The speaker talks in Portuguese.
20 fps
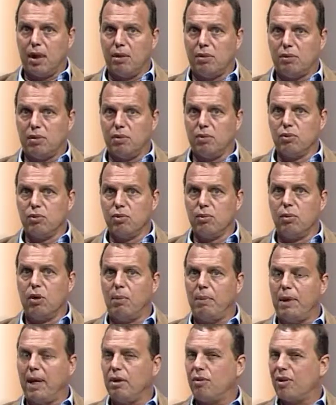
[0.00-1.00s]
nós estamos num
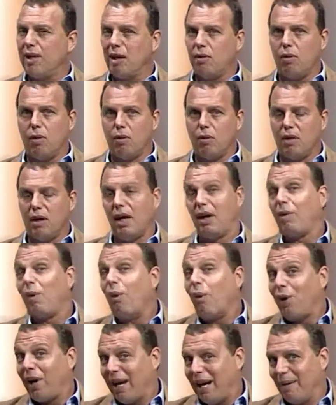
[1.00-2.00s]
momento que a, qual, a
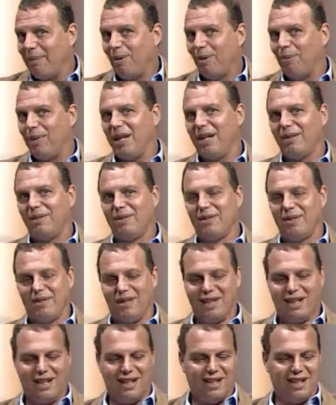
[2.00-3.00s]
qualquer momento,
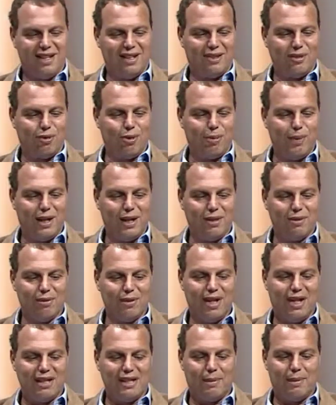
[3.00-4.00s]
desculpa a
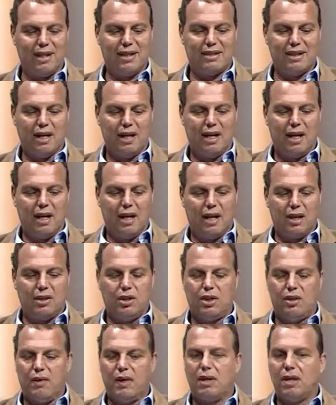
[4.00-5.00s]
redundeza, mas a
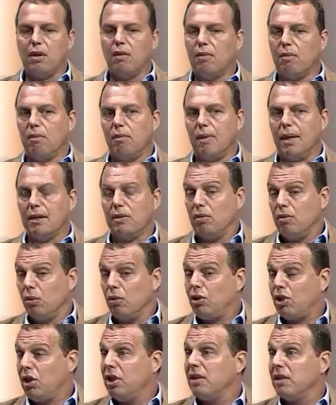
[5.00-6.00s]
gente vai ter uma
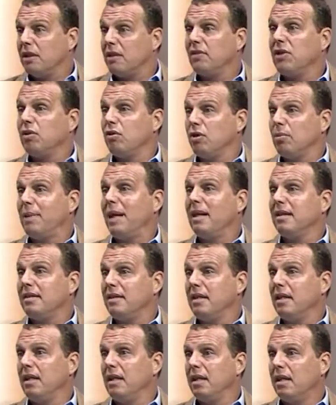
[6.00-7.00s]
notícias vindo de
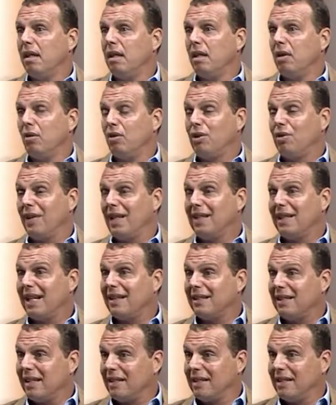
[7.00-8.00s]
Brasília, onde vai
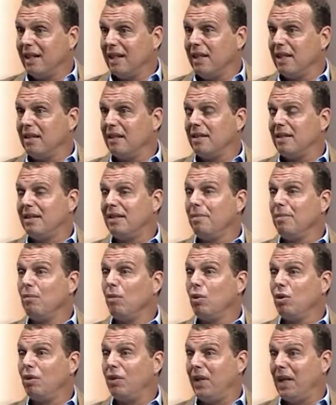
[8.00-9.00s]
trazer as grandes
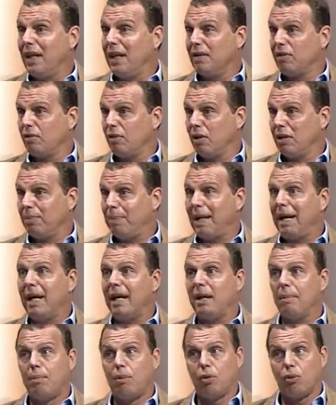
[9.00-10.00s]
modificações para a
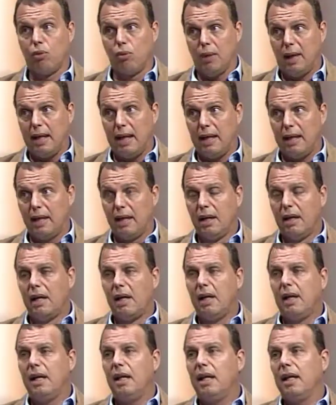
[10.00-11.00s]
área portuária
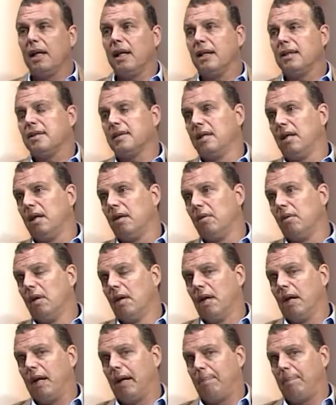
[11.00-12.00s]
em relação
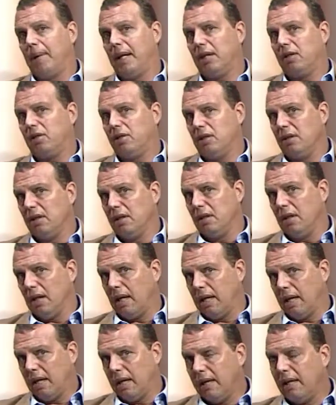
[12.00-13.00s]
à parte de
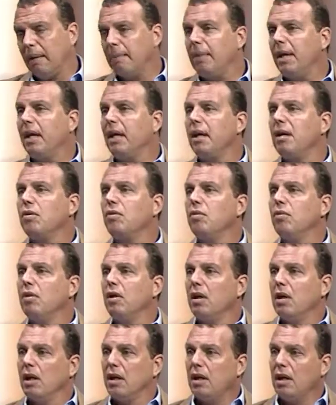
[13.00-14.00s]
arrendamento,
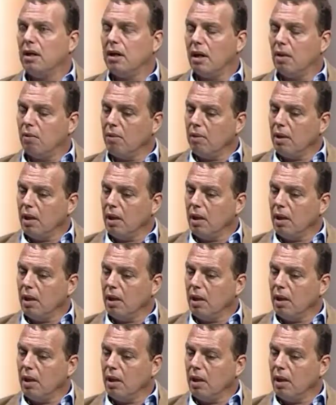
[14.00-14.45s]
então,